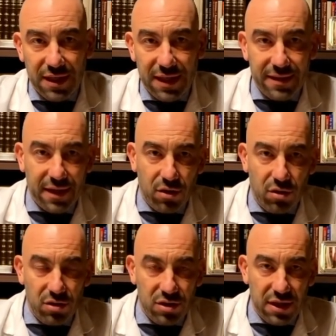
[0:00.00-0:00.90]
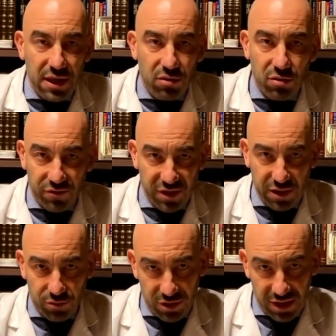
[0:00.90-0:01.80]
i vaccinati con due
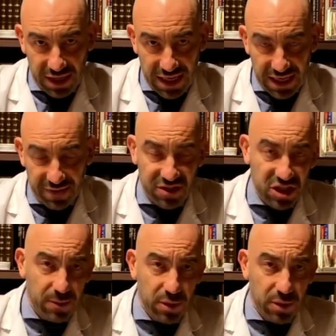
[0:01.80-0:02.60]
dosi sono meno del